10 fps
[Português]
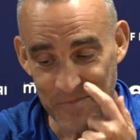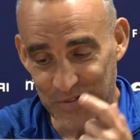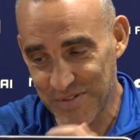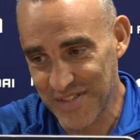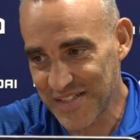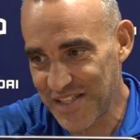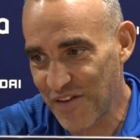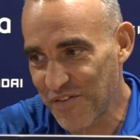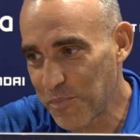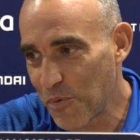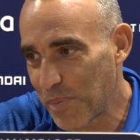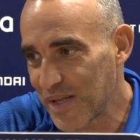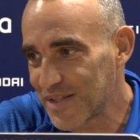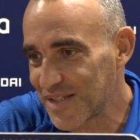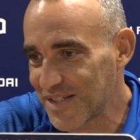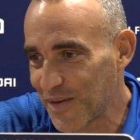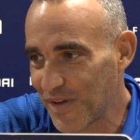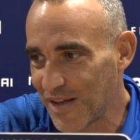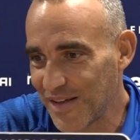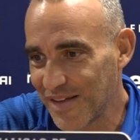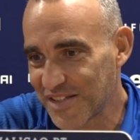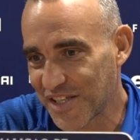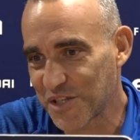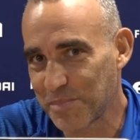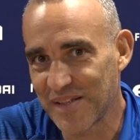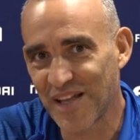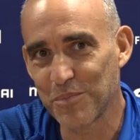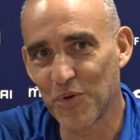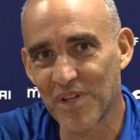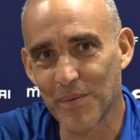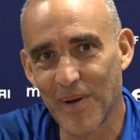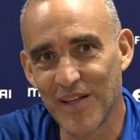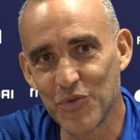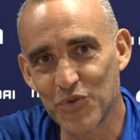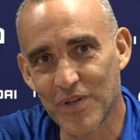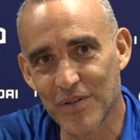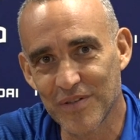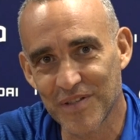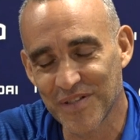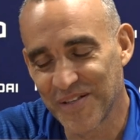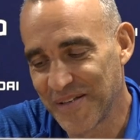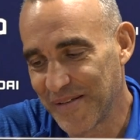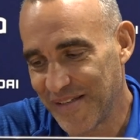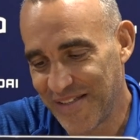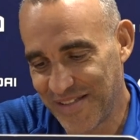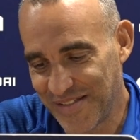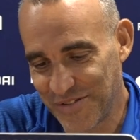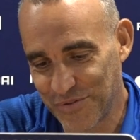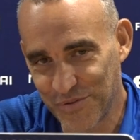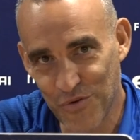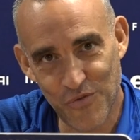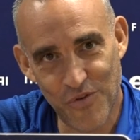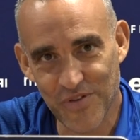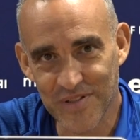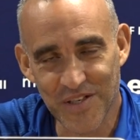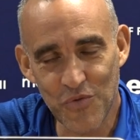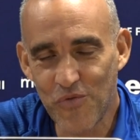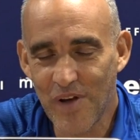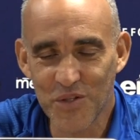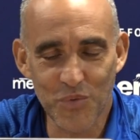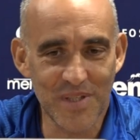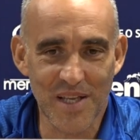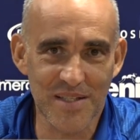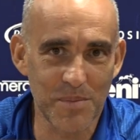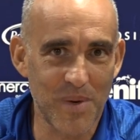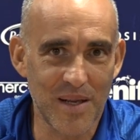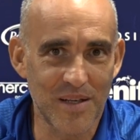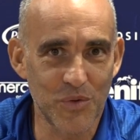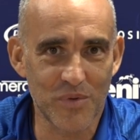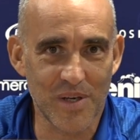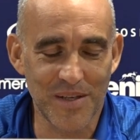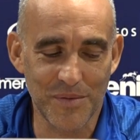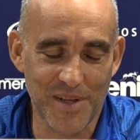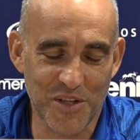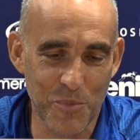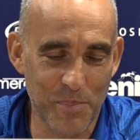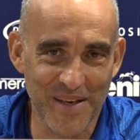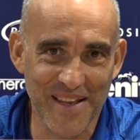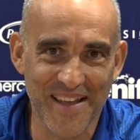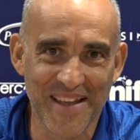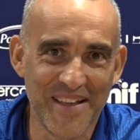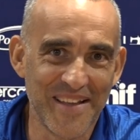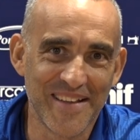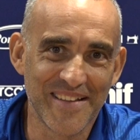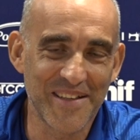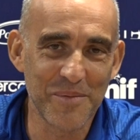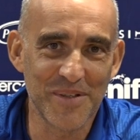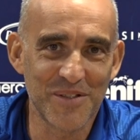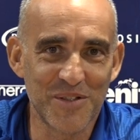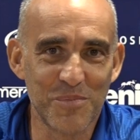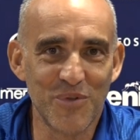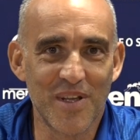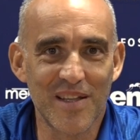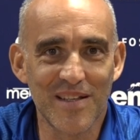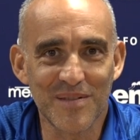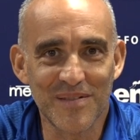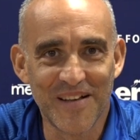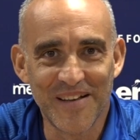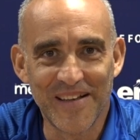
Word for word: Eu, se que ia haver poupanças, estava a desrespeitar o meu trabalho e os jogadores e não, não vou fazer. Não faço isso à semana no treino. Está aqui o Pelé, que é uma testemunha disso.